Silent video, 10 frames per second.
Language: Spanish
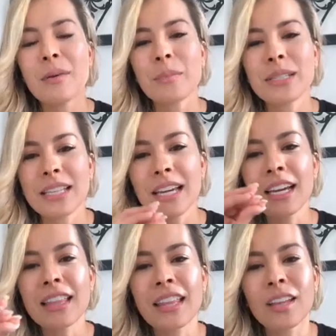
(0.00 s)
Y
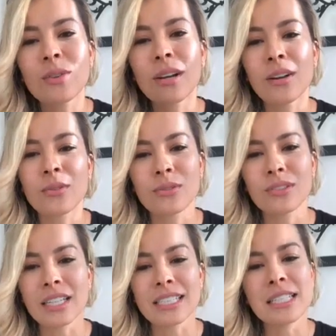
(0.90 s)
empecé dándola a
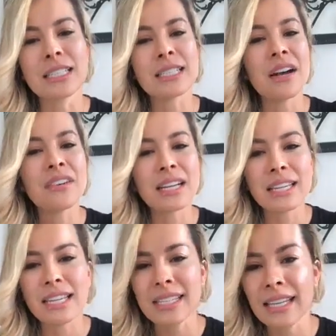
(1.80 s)
conocer, sin
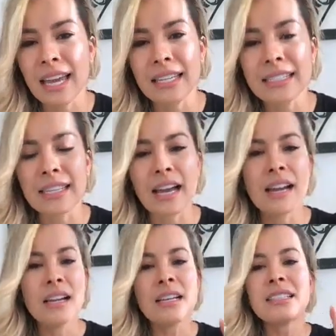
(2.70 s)
saber de
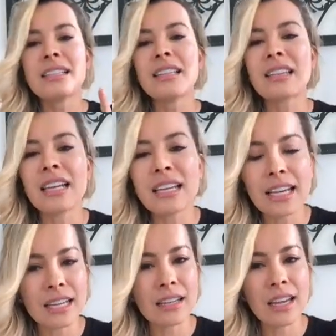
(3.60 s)
ciencia, sin
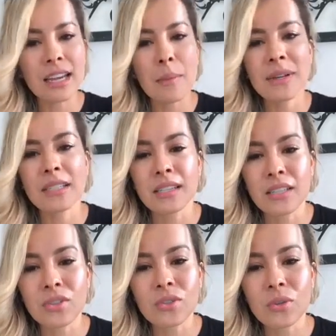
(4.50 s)
tener eh,
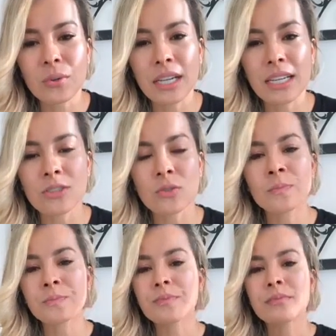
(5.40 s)
capacitación sobre
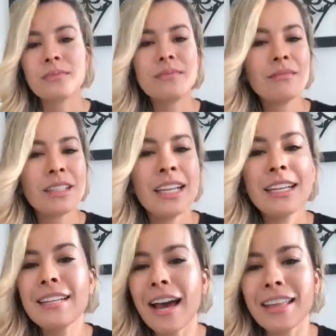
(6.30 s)
eso
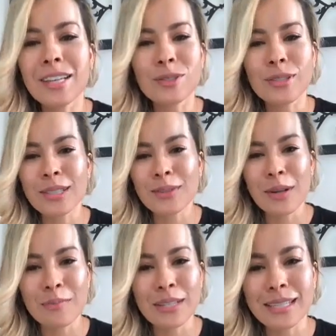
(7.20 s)
nadie nos
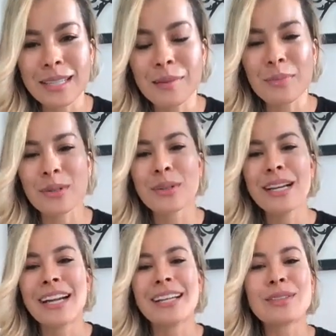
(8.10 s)
enseñó al principio,
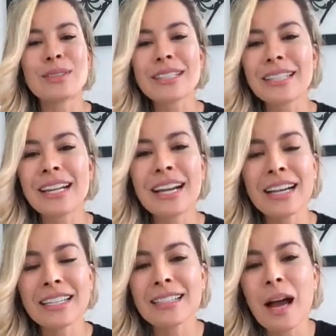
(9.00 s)
entonces
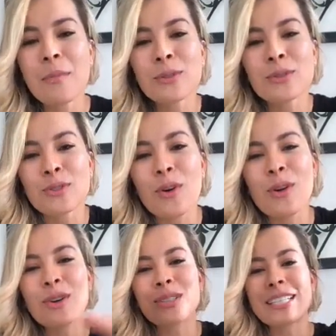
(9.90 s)
era, estábamos
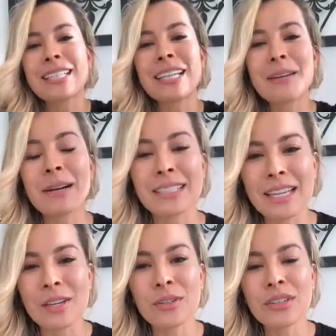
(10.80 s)
solos así en el
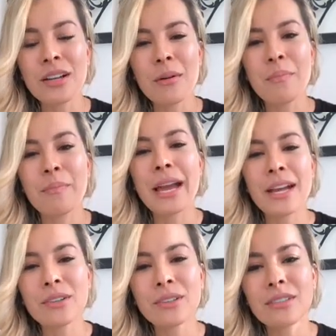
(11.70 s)
vacío,
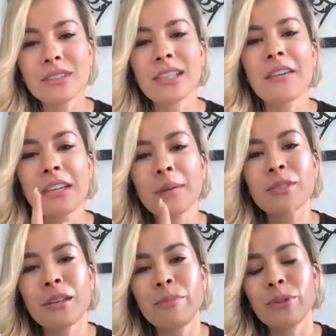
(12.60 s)
pero
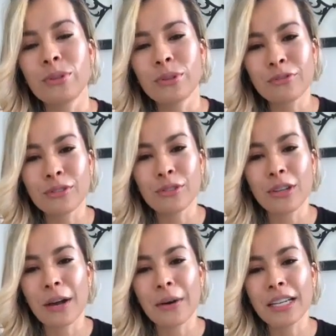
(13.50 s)
sabíamos que el producto
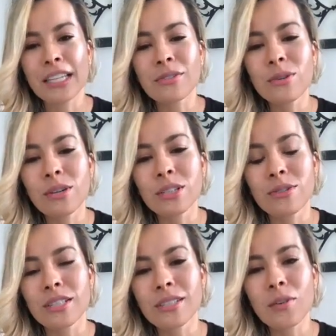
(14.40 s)
funcionaba. Y eso es lo que
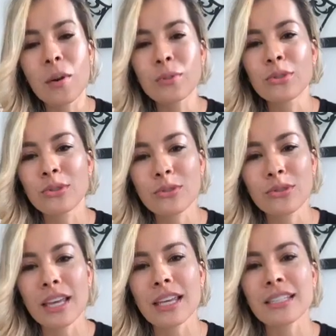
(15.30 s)
yo les digo a muchos de
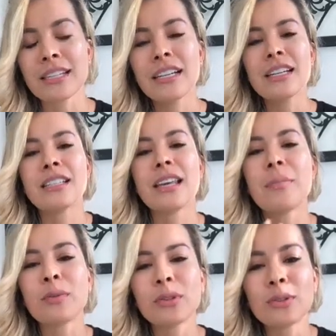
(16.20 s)
ustedes. Si
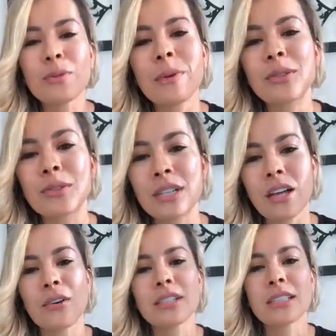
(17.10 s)
de pronto su
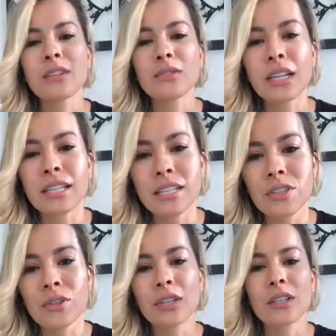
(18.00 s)
patrocinador está en otra
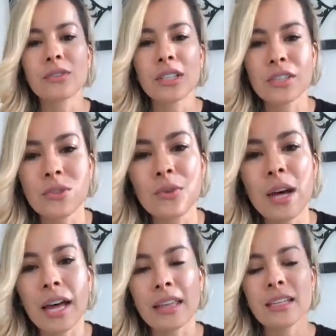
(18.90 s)
región, en otra
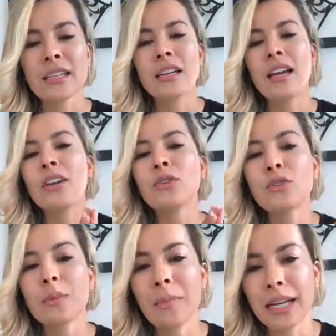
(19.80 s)
ciudad, en
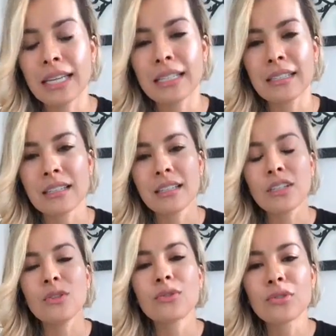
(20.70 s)
otro país,
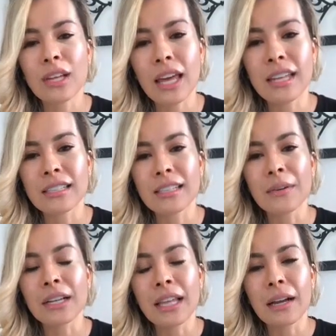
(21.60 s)
y ustedes
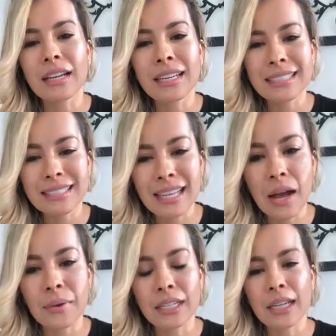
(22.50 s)
de verdad
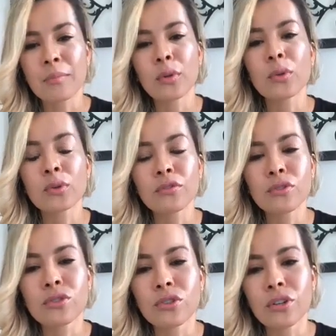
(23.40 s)
saben que el producto
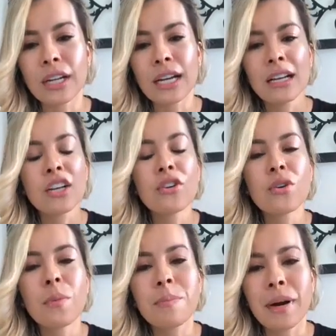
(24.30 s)
funciona,
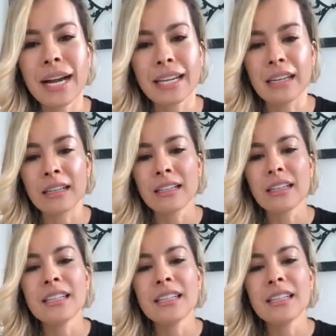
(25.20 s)
no paren